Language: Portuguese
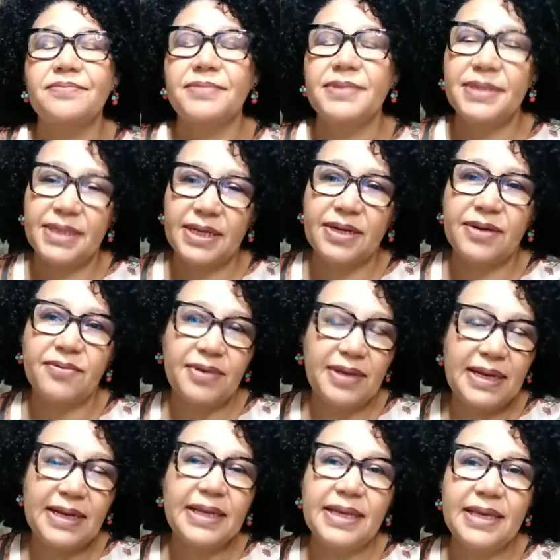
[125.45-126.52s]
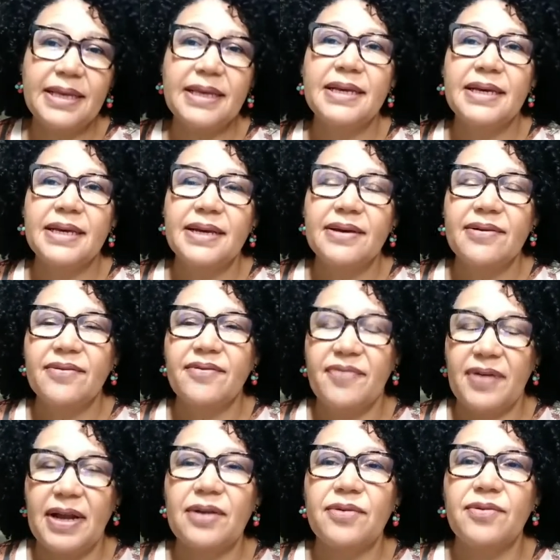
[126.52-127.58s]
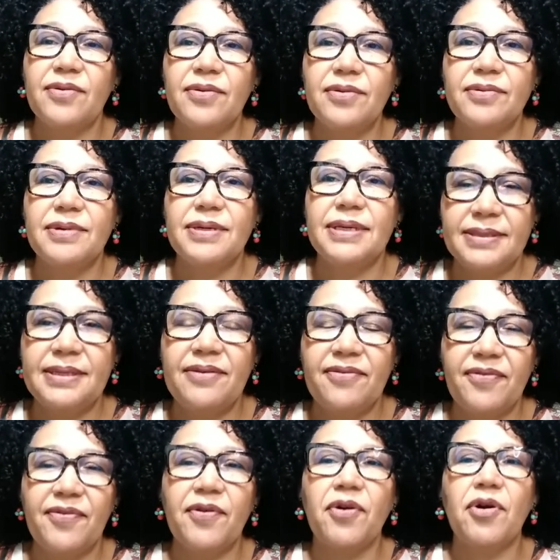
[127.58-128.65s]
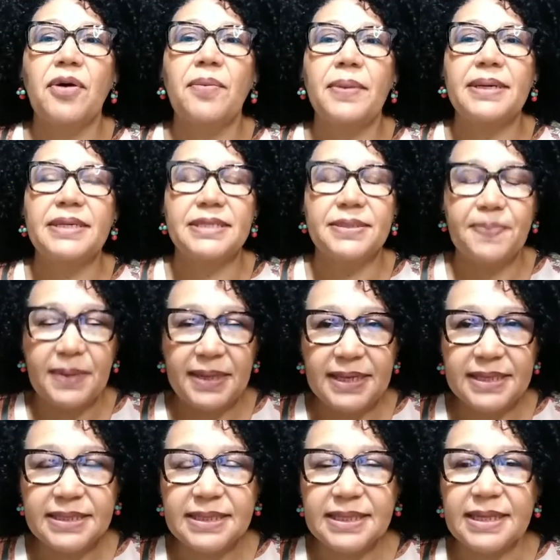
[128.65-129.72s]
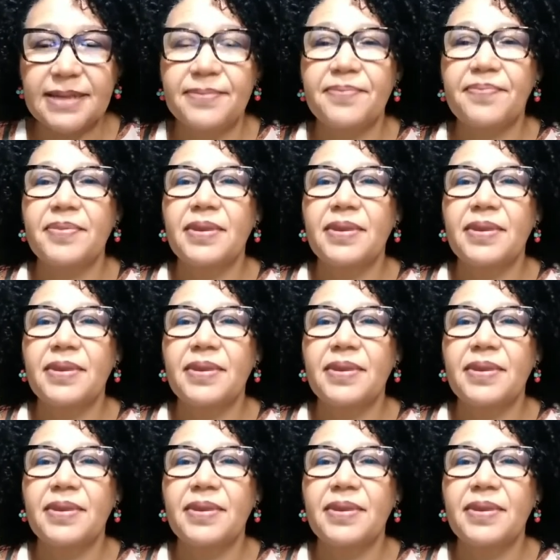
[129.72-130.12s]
Então, ele falou de forma explícita